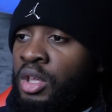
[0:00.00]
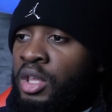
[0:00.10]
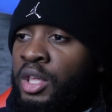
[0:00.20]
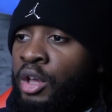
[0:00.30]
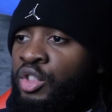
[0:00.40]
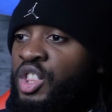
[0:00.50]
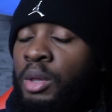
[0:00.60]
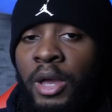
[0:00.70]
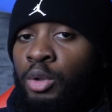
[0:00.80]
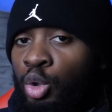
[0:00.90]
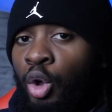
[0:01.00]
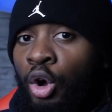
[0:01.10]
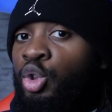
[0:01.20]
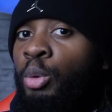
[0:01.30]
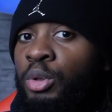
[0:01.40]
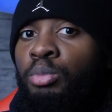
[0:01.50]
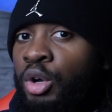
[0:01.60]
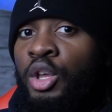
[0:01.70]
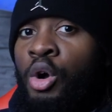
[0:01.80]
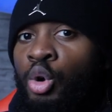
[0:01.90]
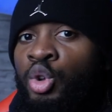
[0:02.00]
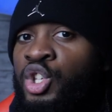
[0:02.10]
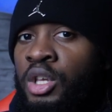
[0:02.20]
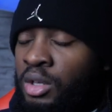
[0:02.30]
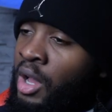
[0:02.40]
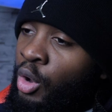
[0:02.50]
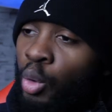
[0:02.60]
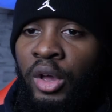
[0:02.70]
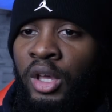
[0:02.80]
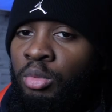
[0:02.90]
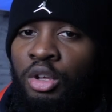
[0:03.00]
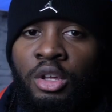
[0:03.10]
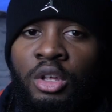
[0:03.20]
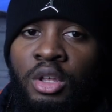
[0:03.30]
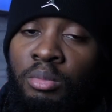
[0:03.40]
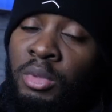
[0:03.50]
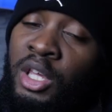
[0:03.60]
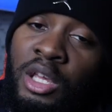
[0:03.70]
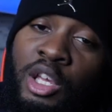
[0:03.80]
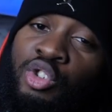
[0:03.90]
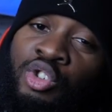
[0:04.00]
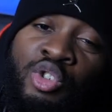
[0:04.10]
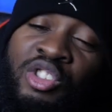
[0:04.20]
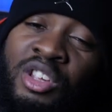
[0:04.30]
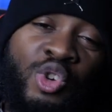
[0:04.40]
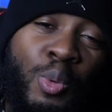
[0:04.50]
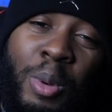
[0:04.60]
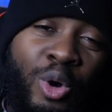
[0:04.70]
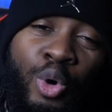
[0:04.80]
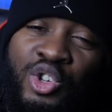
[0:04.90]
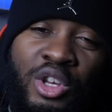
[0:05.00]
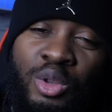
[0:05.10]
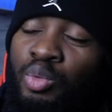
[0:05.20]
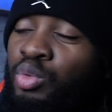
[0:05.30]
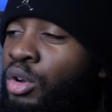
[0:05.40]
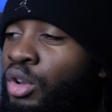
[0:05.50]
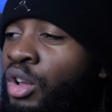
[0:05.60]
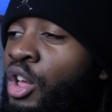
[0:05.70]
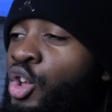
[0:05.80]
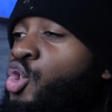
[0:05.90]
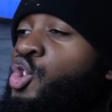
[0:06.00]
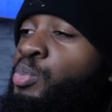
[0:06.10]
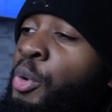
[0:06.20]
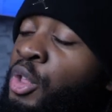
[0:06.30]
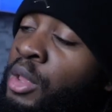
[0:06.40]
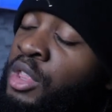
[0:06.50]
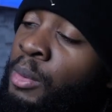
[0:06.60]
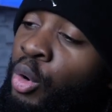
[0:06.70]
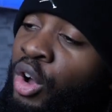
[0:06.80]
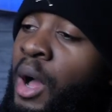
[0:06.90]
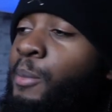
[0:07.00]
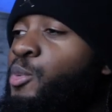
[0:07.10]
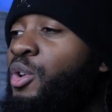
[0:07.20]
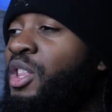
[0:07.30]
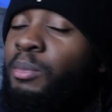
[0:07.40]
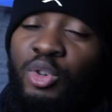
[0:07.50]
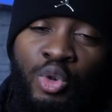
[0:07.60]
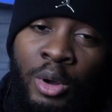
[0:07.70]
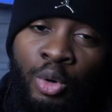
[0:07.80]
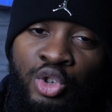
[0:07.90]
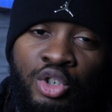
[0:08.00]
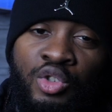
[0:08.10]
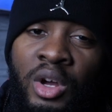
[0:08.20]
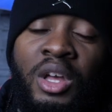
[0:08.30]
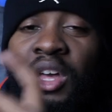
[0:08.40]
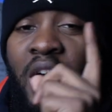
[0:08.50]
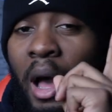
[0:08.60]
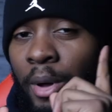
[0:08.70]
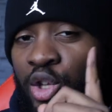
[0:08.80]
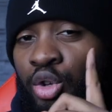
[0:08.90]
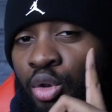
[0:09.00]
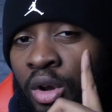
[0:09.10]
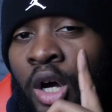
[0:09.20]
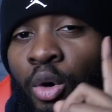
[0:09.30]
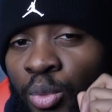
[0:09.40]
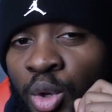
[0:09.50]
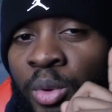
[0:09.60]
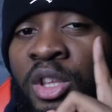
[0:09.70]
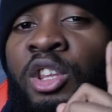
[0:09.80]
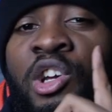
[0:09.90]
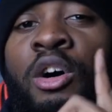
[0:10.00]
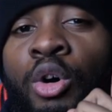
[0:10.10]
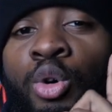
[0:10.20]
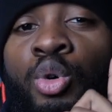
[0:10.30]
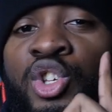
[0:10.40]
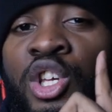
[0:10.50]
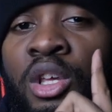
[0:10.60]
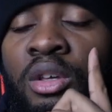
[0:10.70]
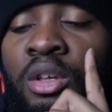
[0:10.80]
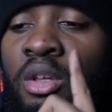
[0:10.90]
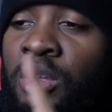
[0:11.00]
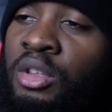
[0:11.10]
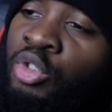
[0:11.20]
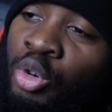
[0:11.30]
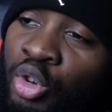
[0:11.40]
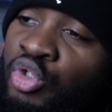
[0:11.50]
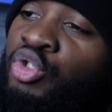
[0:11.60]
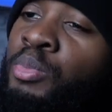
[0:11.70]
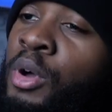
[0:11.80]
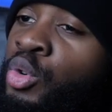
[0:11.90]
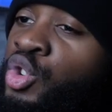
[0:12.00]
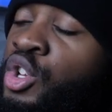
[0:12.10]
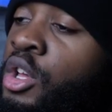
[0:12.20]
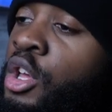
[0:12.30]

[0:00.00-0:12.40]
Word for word: Et euh, des mecs de 30 ans me demandaient en coaching. Incroyable. Mais je disais, je suis pas coach et tout. Euh, je peux aider des programmes, je peux aider, mais je suis pas coach. Tu vois, à partir de là, on me demandait déjà en coaching, sachant que je ne suis pas coach.